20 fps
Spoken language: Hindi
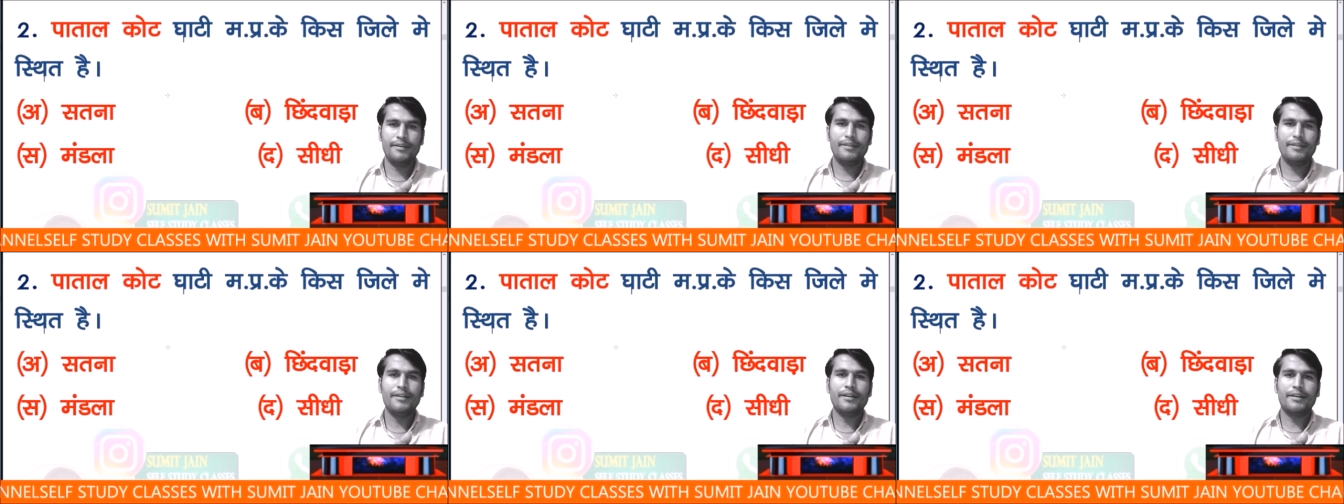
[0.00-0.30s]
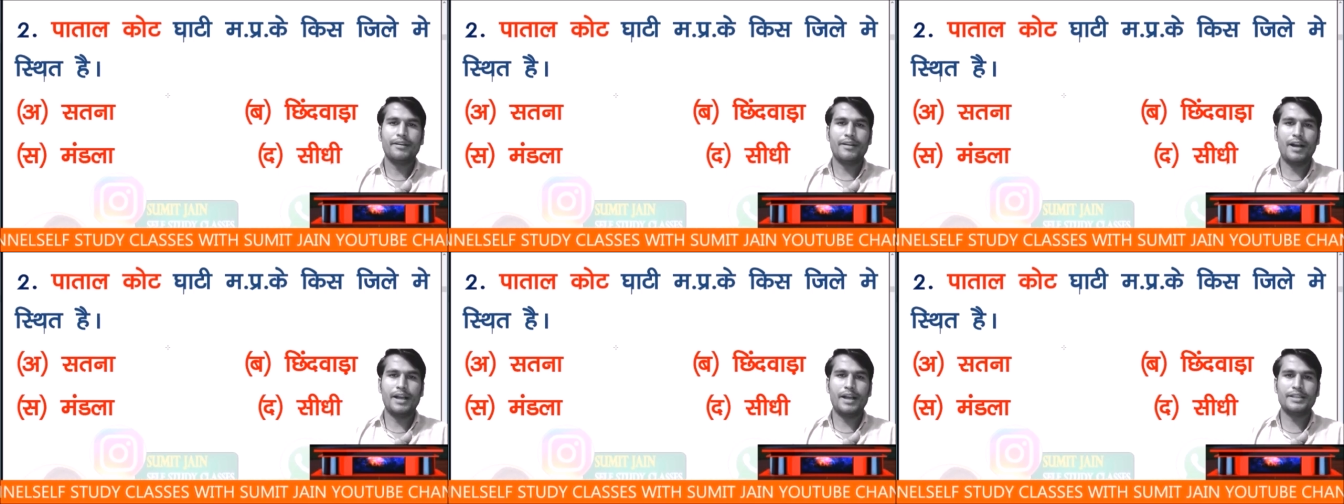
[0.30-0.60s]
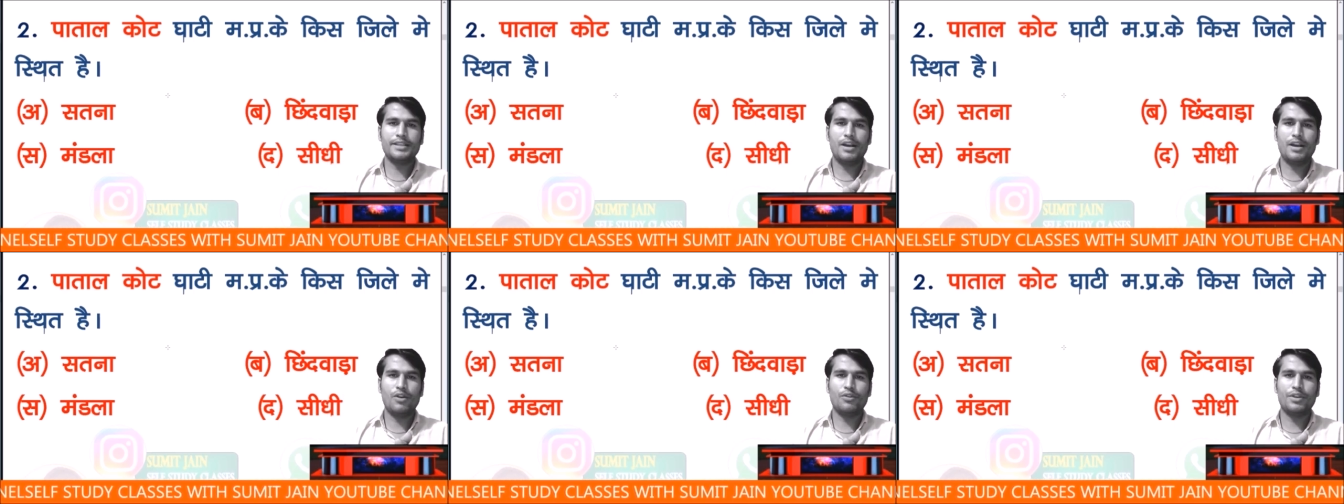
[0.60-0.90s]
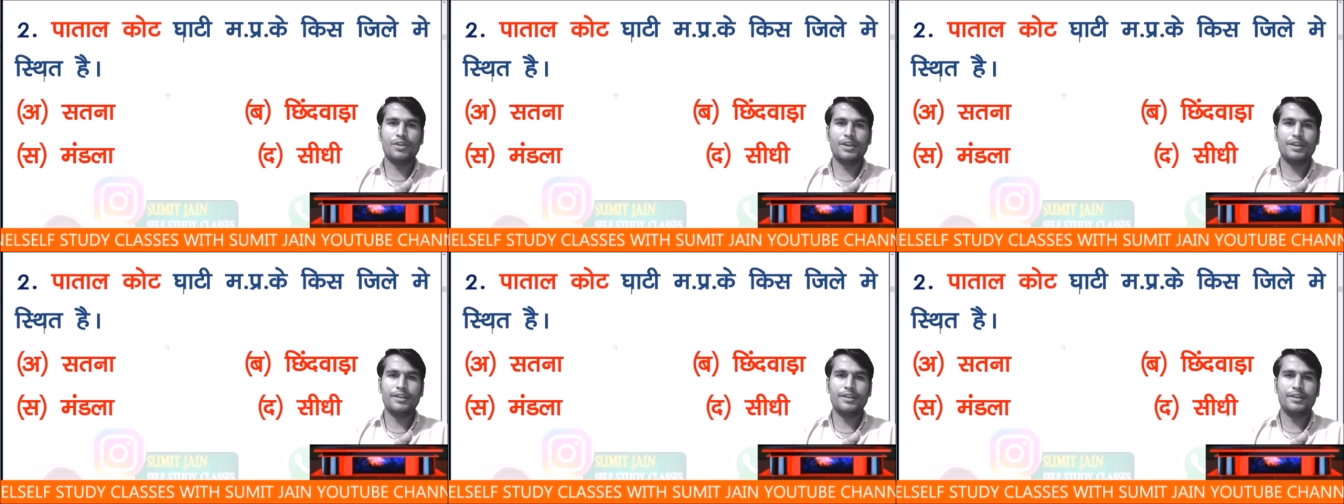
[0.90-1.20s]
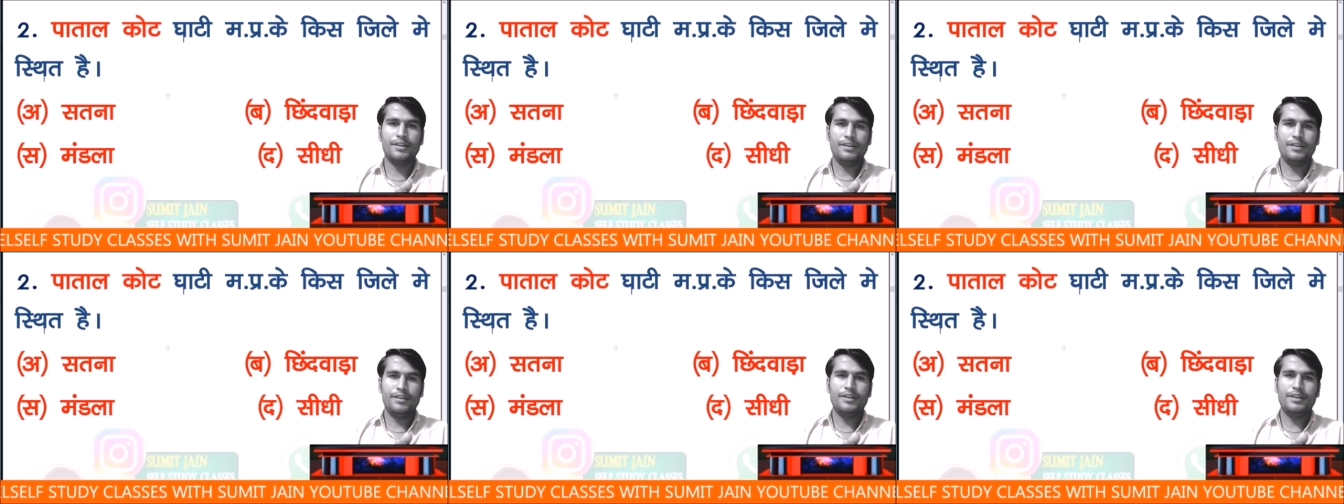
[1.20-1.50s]
कहाँ जाओगे
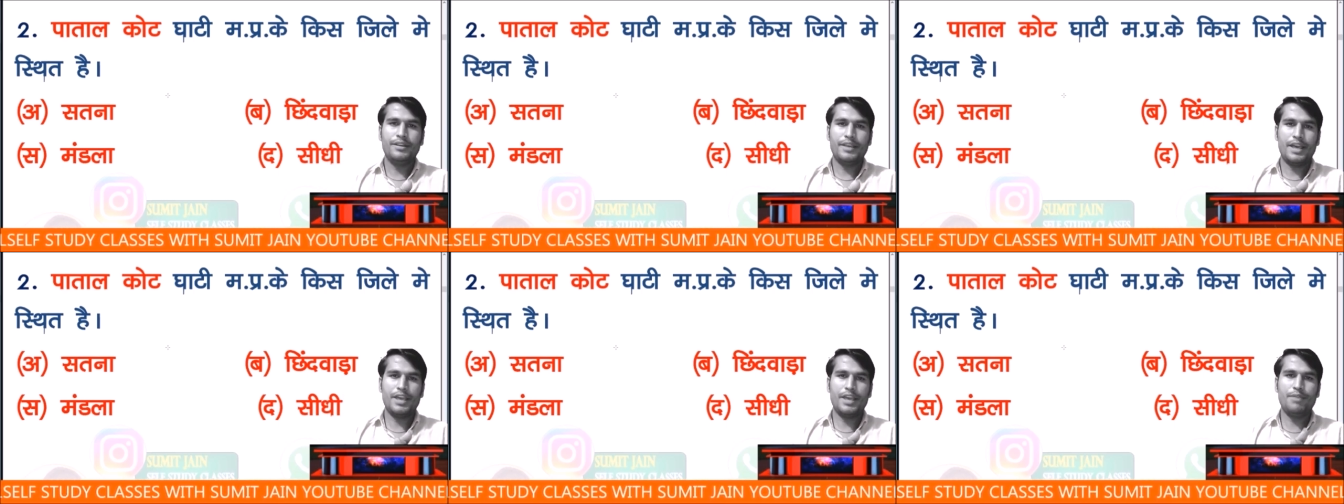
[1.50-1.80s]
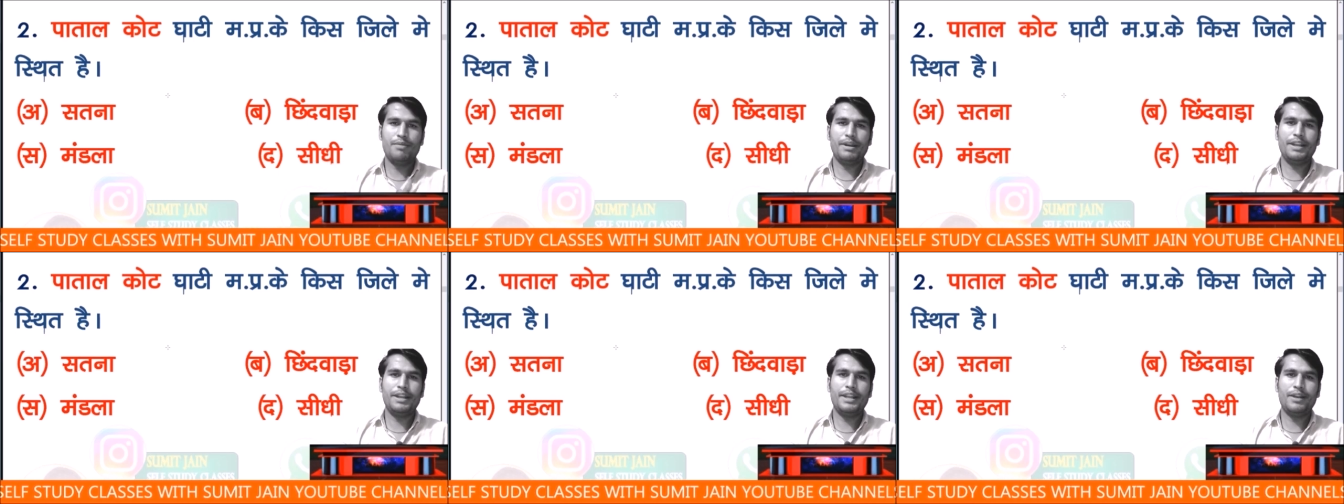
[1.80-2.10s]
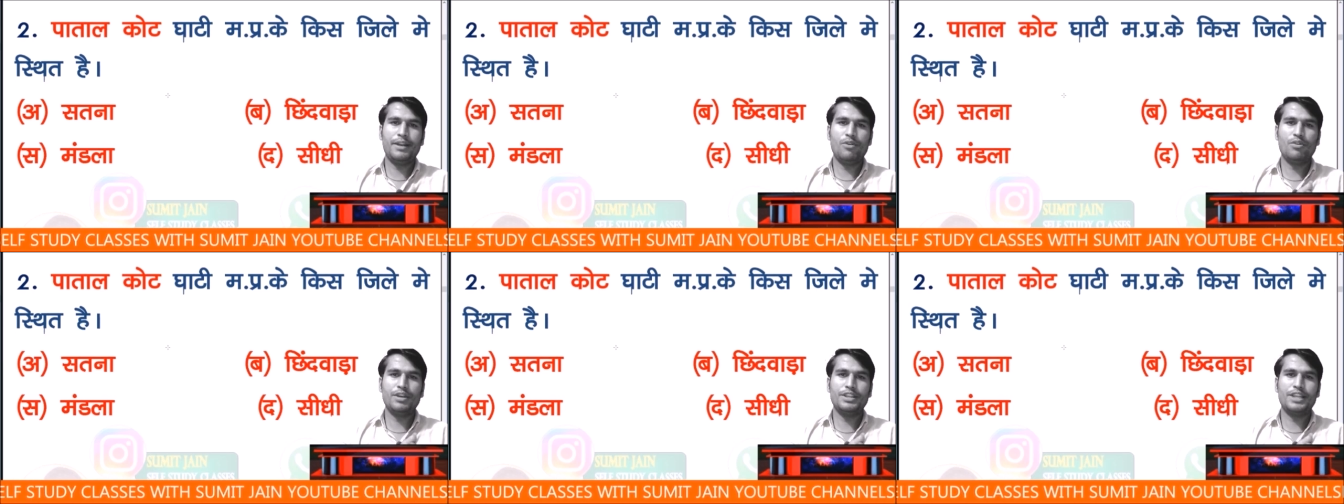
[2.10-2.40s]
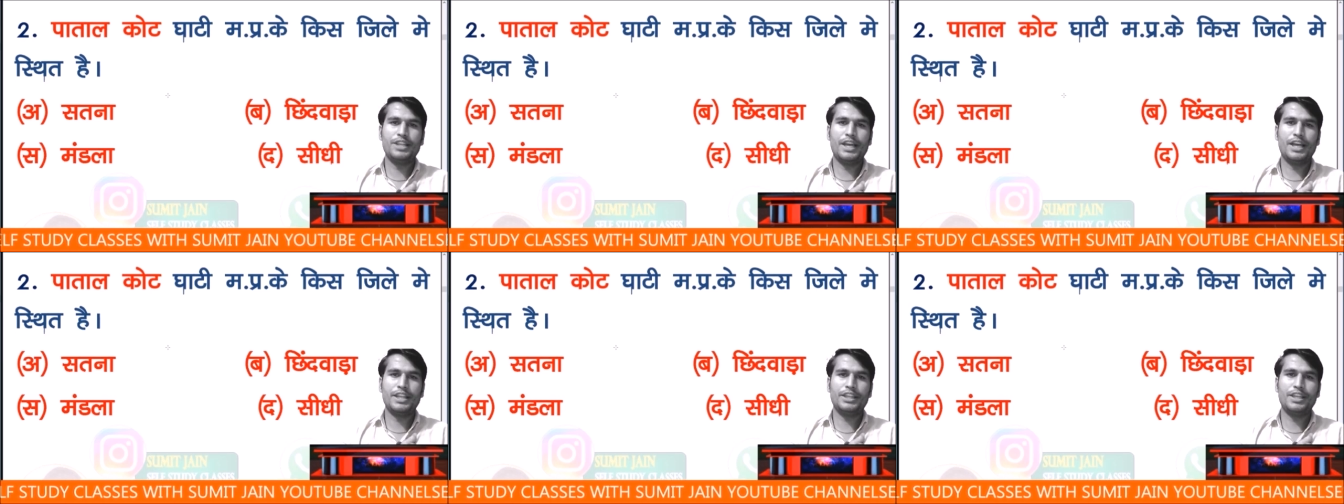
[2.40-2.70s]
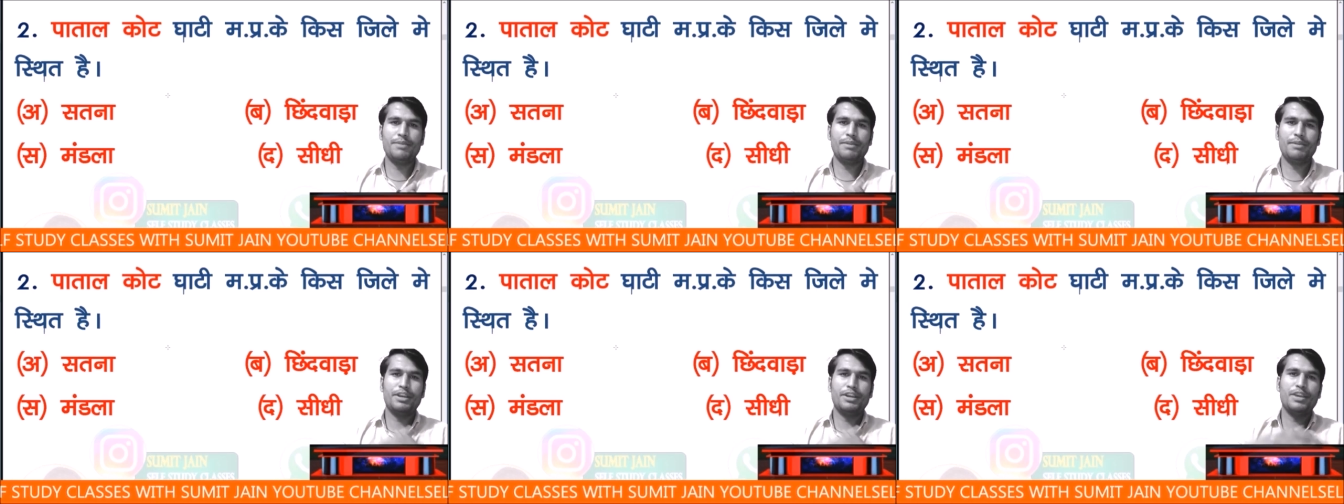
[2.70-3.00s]
यहीं बने रहोगे
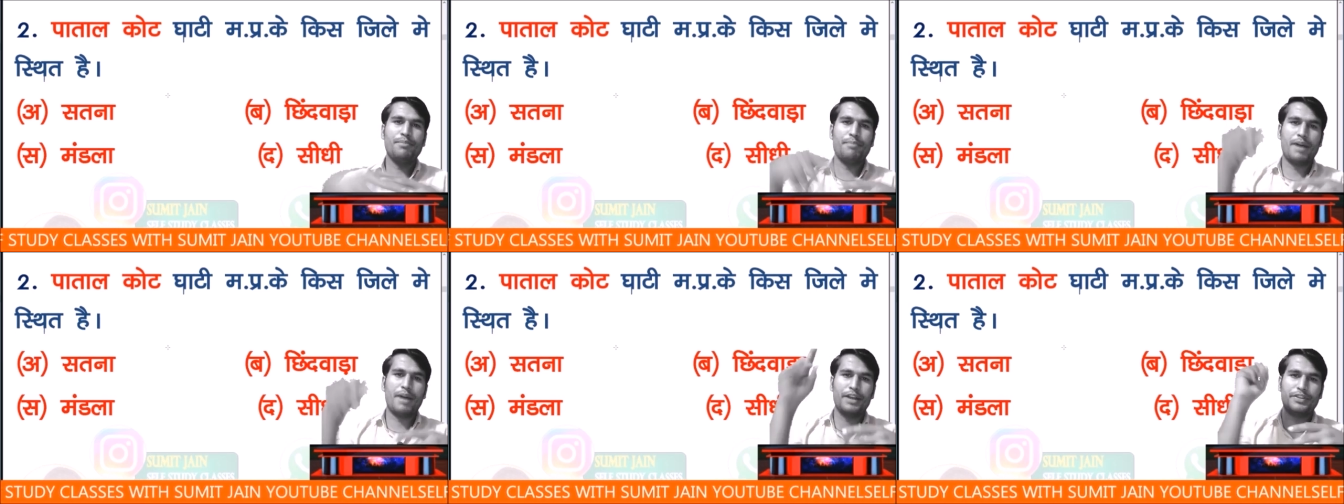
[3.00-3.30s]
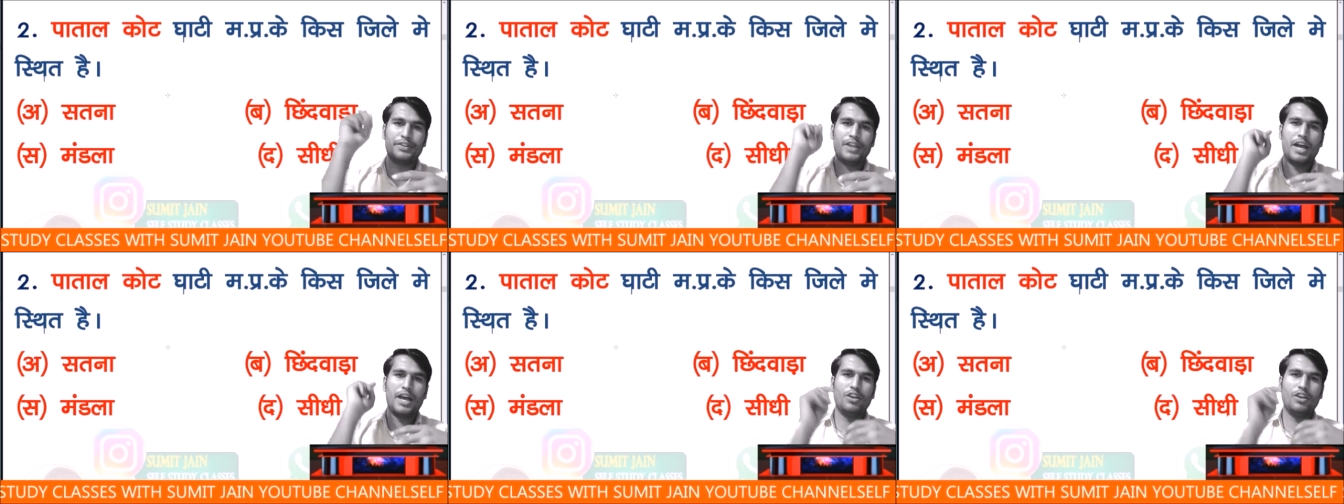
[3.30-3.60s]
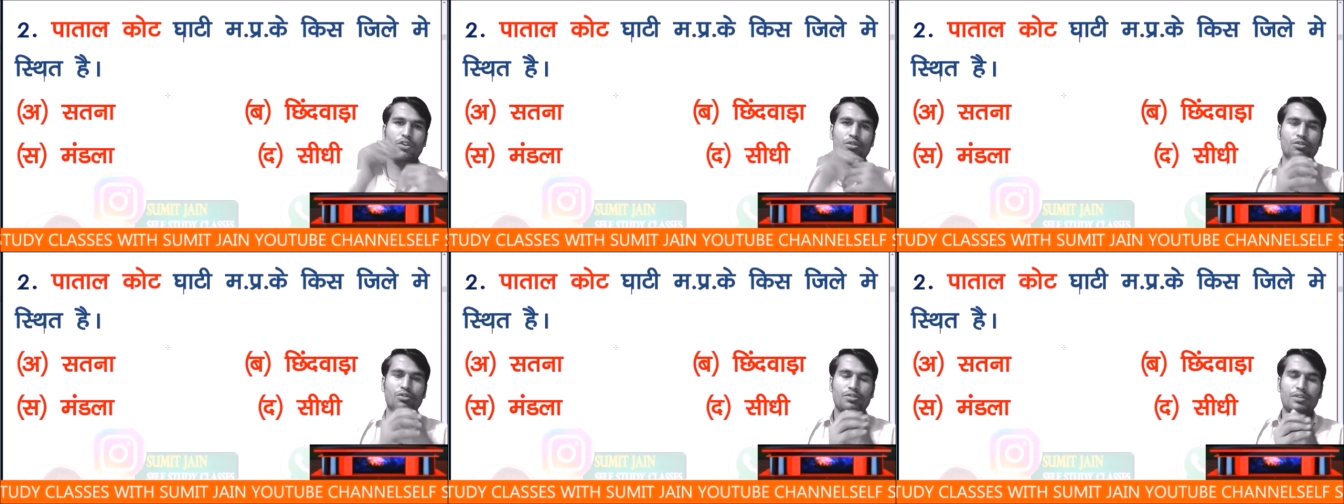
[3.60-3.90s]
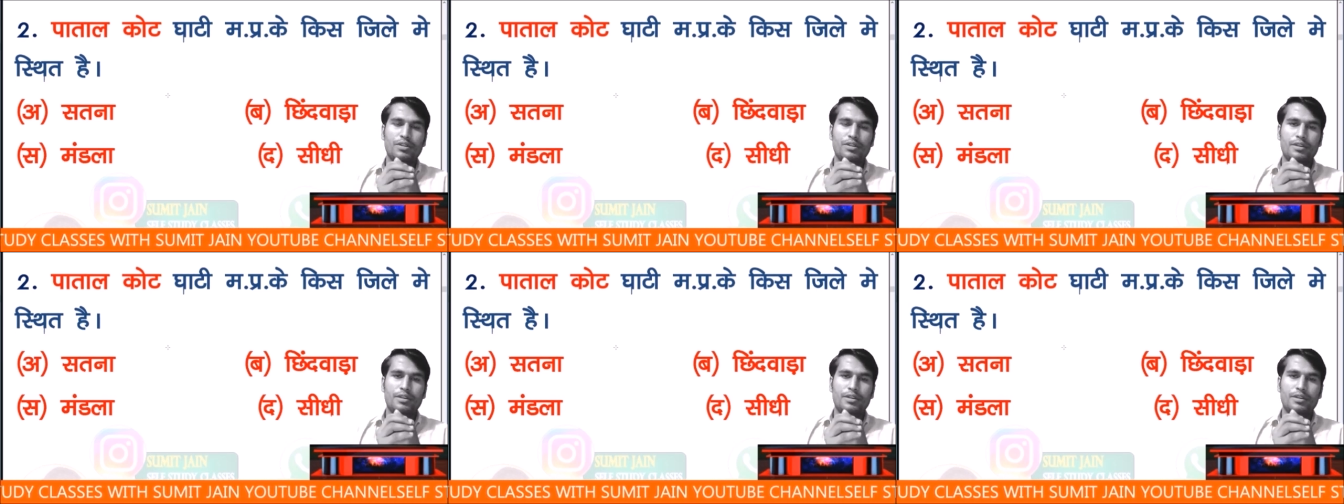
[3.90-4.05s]
धरती में कि पाताल लोक